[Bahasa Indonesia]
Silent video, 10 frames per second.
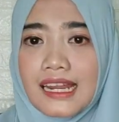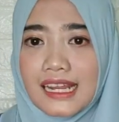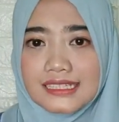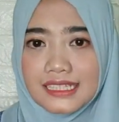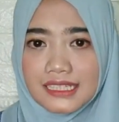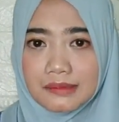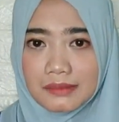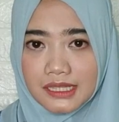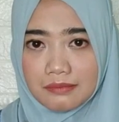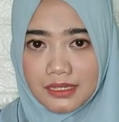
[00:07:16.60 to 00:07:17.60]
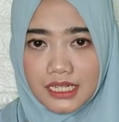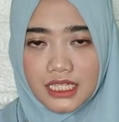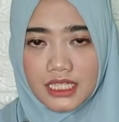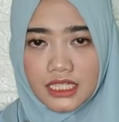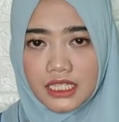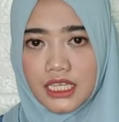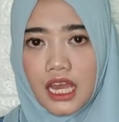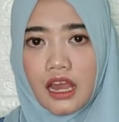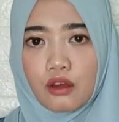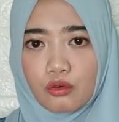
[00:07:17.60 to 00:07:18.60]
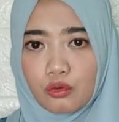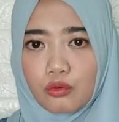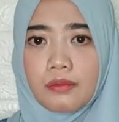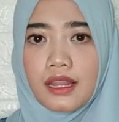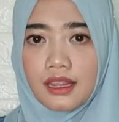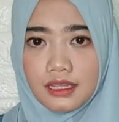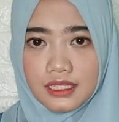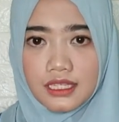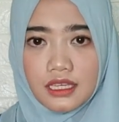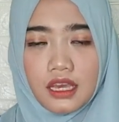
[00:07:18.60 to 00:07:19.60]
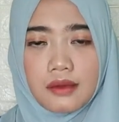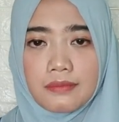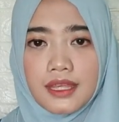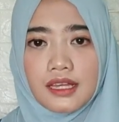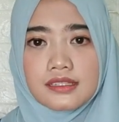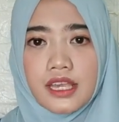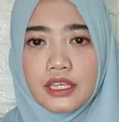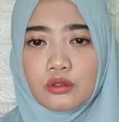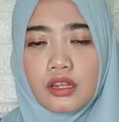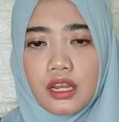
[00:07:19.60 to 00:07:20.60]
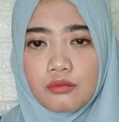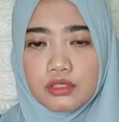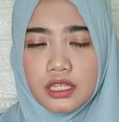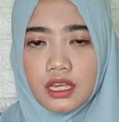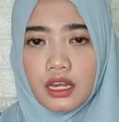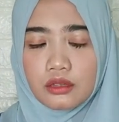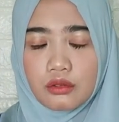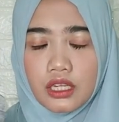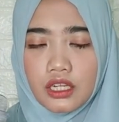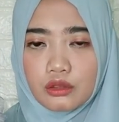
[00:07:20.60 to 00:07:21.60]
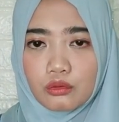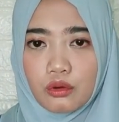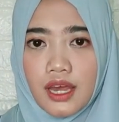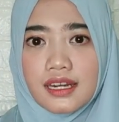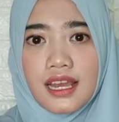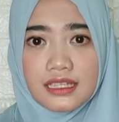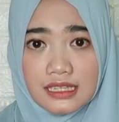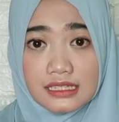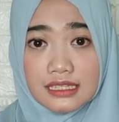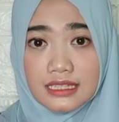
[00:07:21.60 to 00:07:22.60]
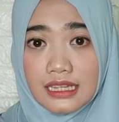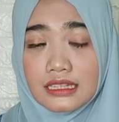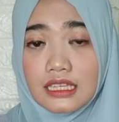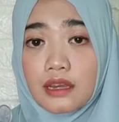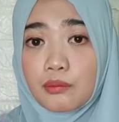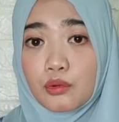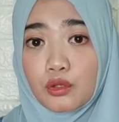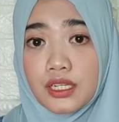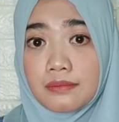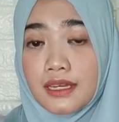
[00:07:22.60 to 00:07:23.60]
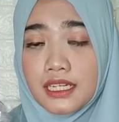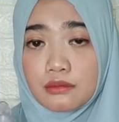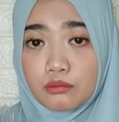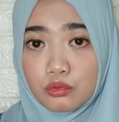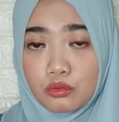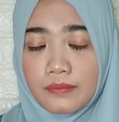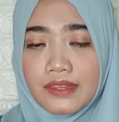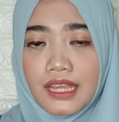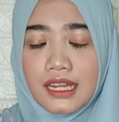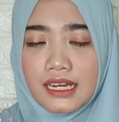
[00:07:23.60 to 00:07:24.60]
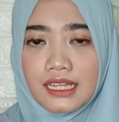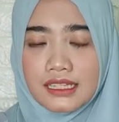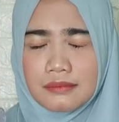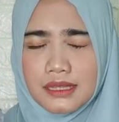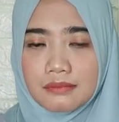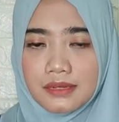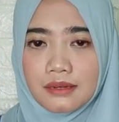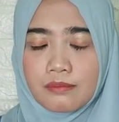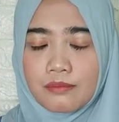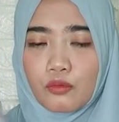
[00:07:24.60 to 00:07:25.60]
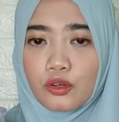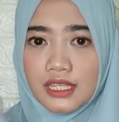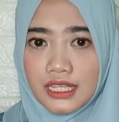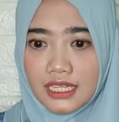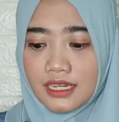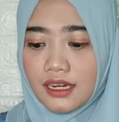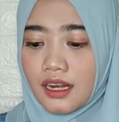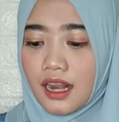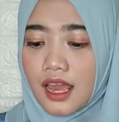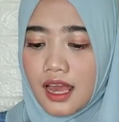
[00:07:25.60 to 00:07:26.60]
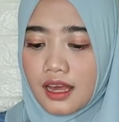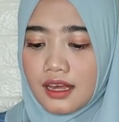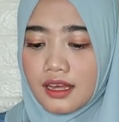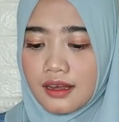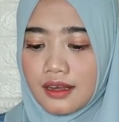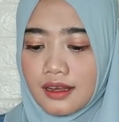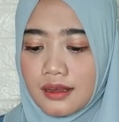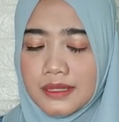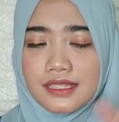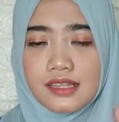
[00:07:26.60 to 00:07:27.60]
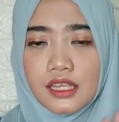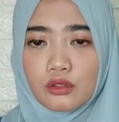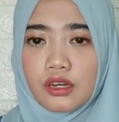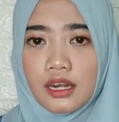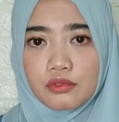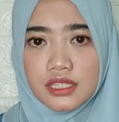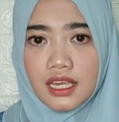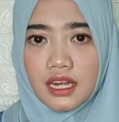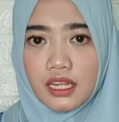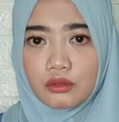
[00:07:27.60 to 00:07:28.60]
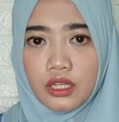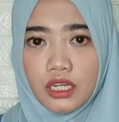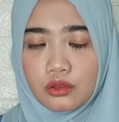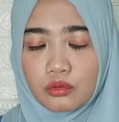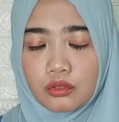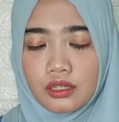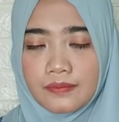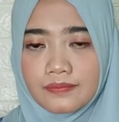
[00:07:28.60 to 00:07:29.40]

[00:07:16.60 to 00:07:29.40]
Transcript: nah jadi teman-teman ini aku beli minyak zaitun dari Mustika Ratu ini tuh harganya sekitar 35.000. Nah, teman-teman mungkin uh, minyak zaitun dari Mustika Ratu ini tuh